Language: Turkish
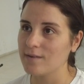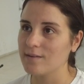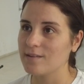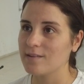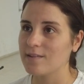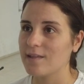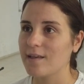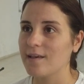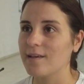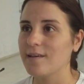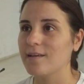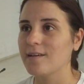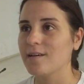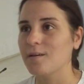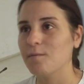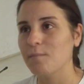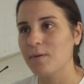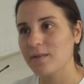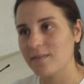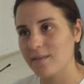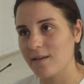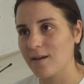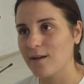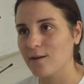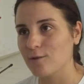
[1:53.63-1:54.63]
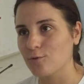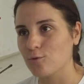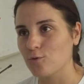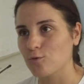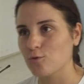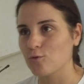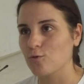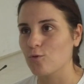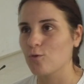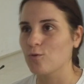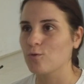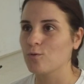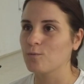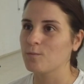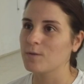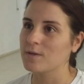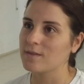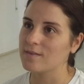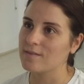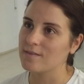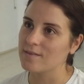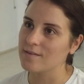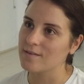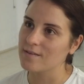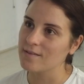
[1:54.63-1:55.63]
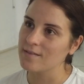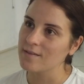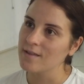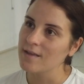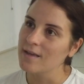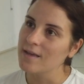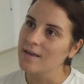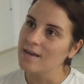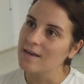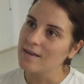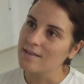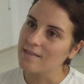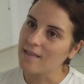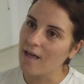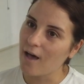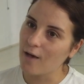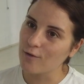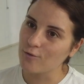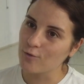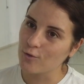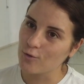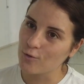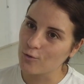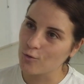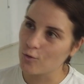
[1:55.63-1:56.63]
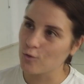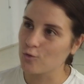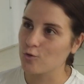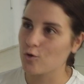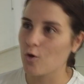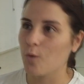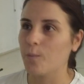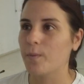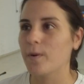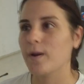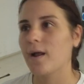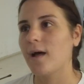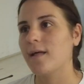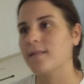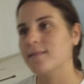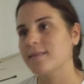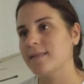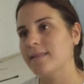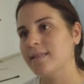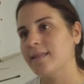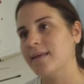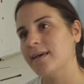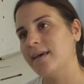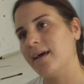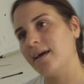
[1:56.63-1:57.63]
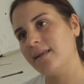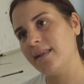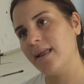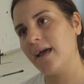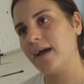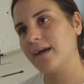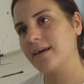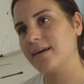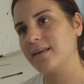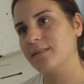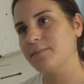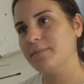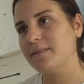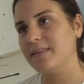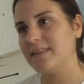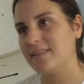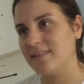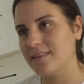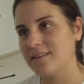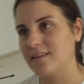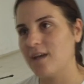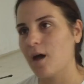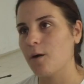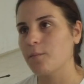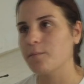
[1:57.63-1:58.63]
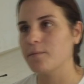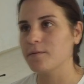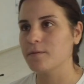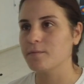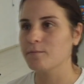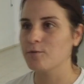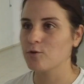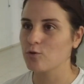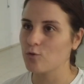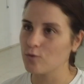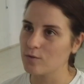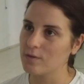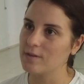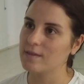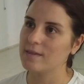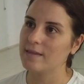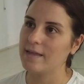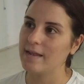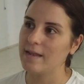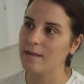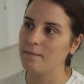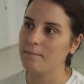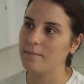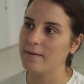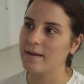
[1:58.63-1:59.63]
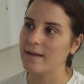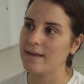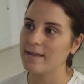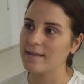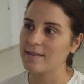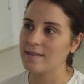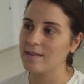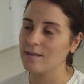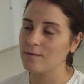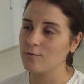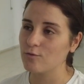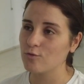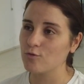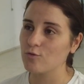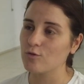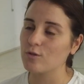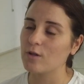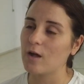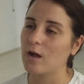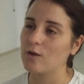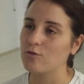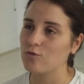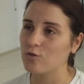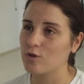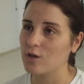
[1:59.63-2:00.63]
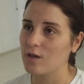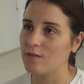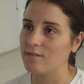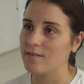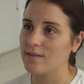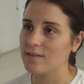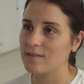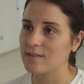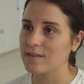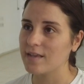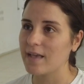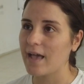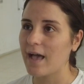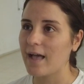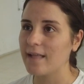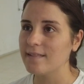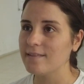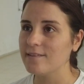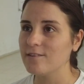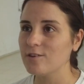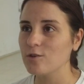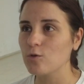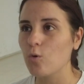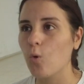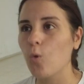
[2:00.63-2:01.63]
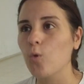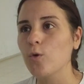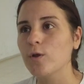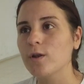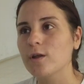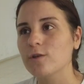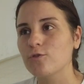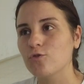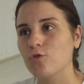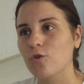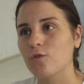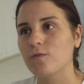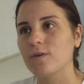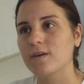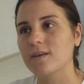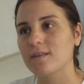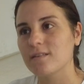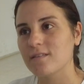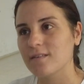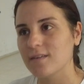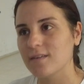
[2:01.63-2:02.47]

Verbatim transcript: İşte e, Mete Gazoz olması, daha sonra Toz Koparan'la alakalı bir dizi yapılmış. O diziyle birlikte çocuklar çok hevesli geldiği için oyuna çok vakit